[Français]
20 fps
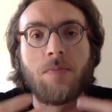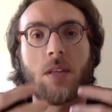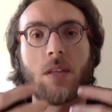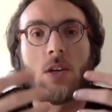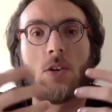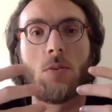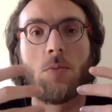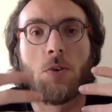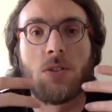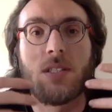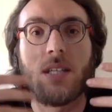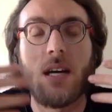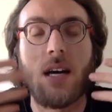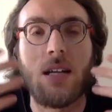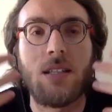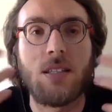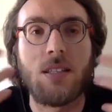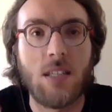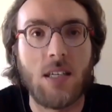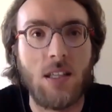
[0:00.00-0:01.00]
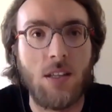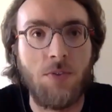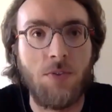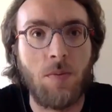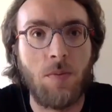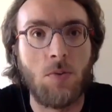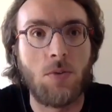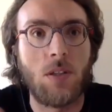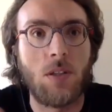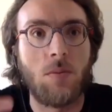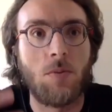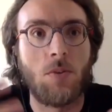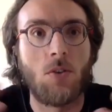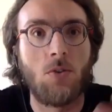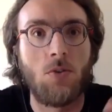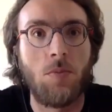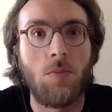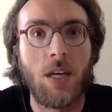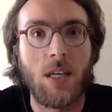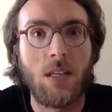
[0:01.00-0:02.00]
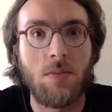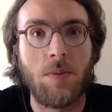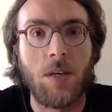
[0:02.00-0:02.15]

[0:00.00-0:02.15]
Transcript: et comment aussi attirer des femmes, notamment dans le numérique.